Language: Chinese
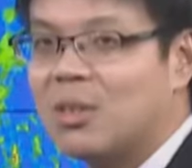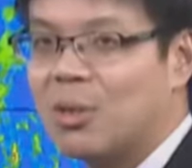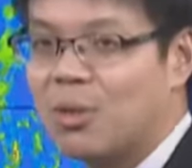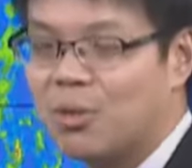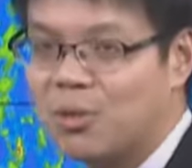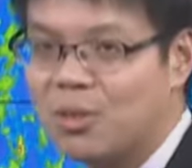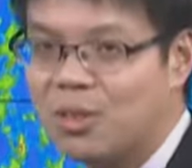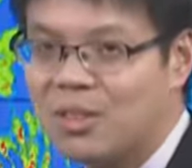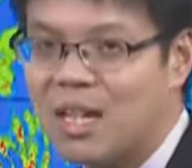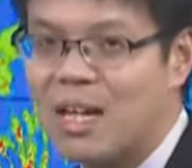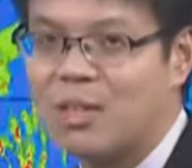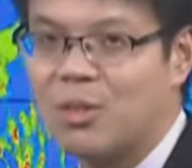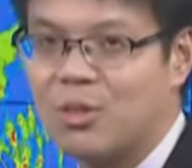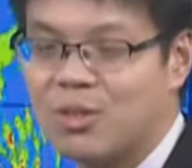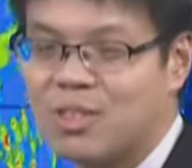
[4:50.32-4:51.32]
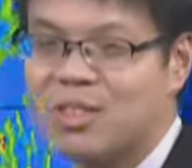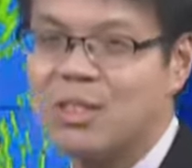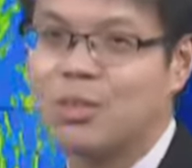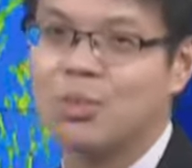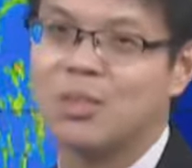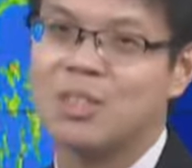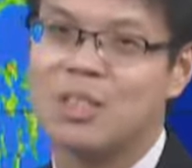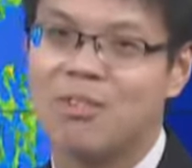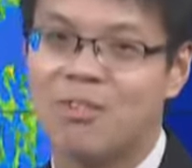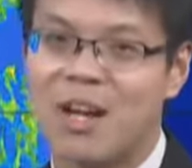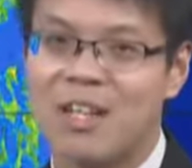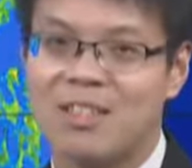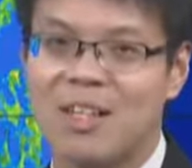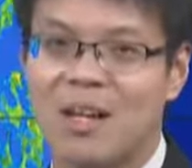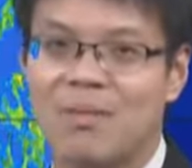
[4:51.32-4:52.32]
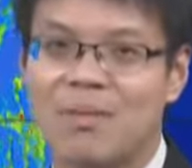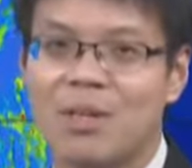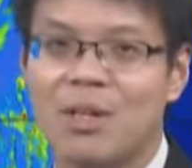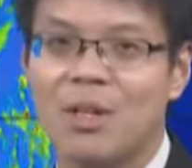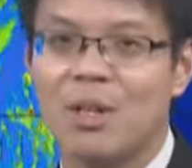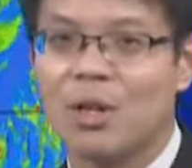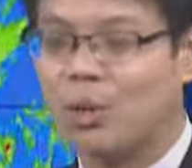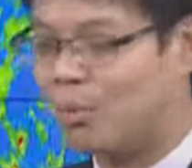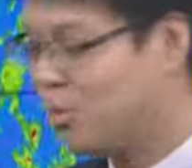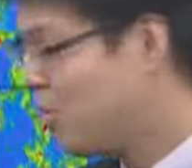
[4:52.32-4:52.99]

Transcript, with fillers: 的有热带的云系逐渐的发展。我